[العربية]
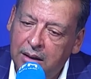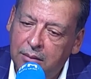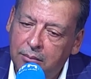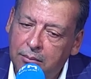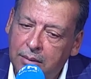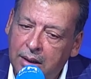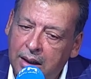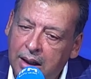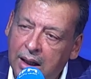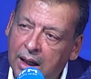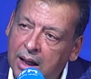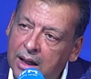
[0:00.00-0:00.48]

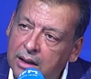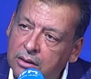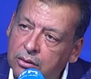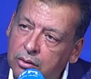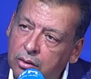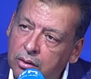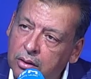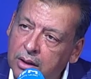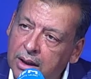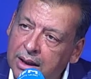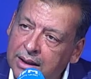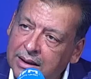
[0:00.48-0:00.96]
مليار
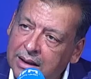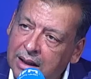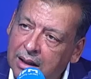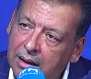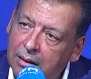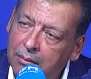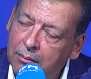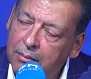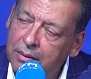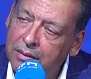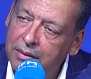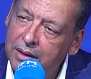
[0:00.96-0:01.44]
طرنطة
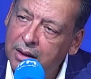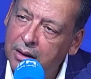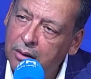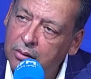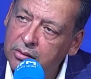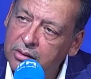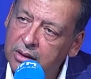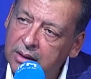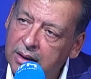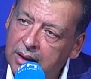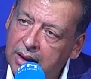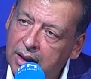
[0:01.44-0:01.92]
من ثاني
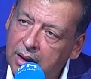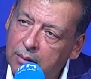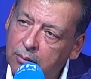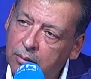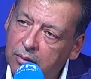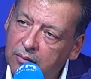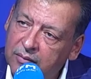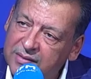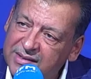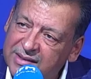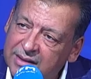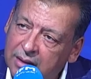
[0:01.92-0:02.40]
اكسيد
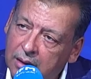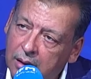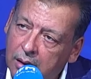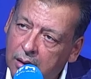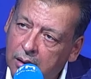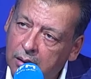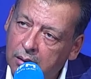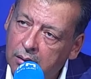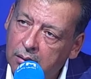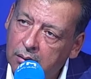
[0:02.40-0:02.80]
الكربون في السنه